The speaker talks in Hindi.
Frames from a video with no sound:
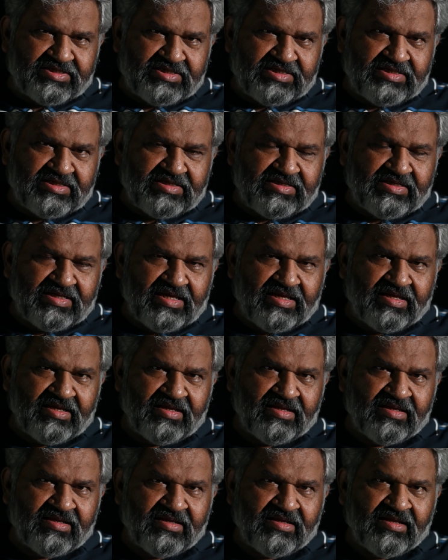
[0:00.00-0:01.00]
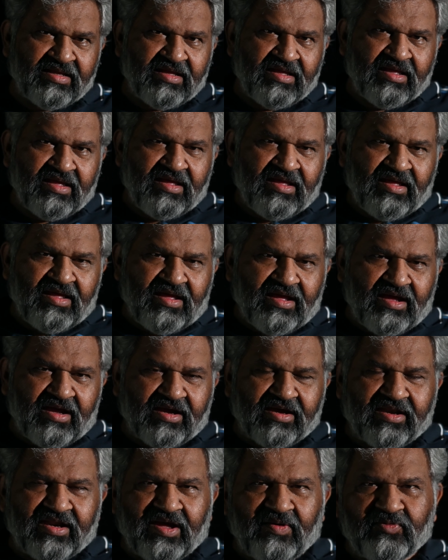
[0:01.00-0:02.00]
जी
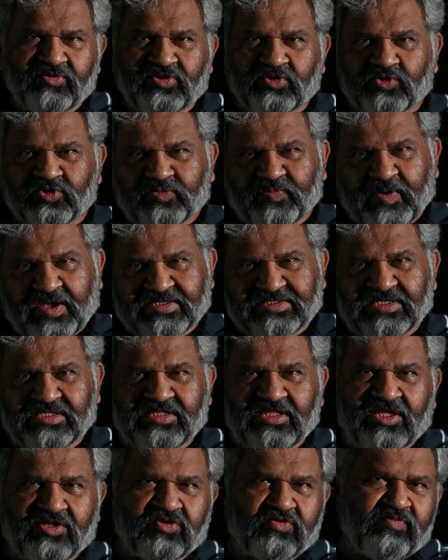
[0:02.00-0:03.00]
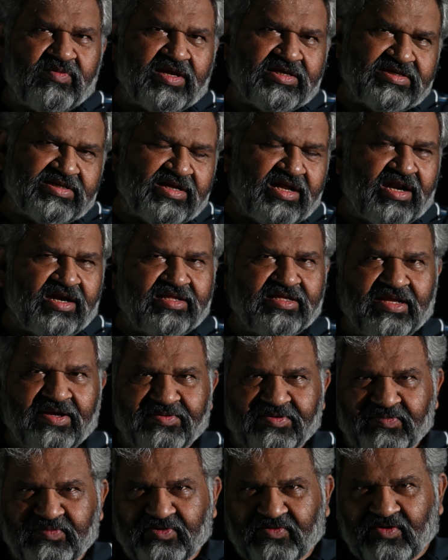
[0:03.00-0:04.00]
अगर आप मुझे कुछ पैसे दें तो मैं ये गाड़ी
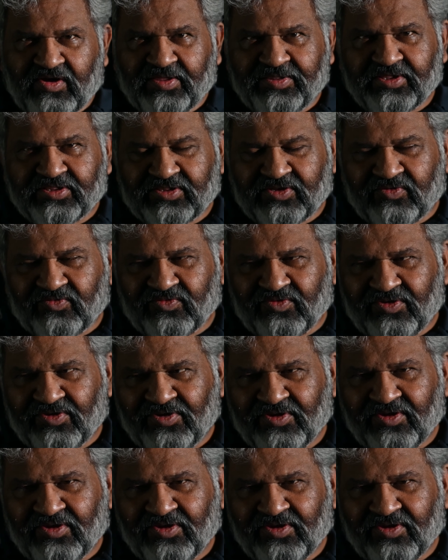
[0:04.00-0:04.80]
आपकी बिकवा देता हूँ